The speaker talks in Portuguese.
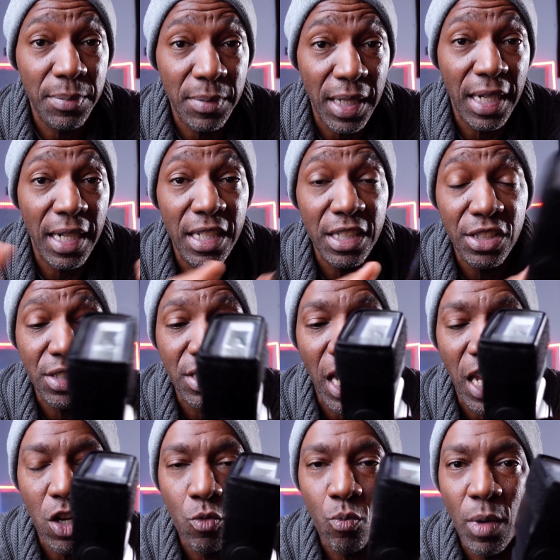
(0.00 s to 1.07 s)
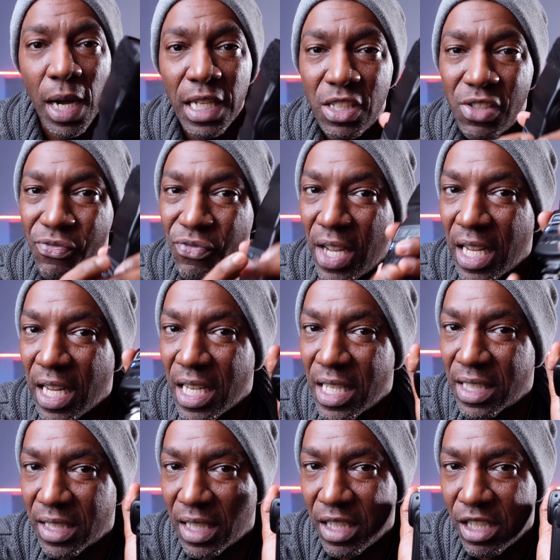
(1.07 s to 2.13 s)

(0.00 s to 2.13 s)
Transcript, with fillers: Mas tem uma diferença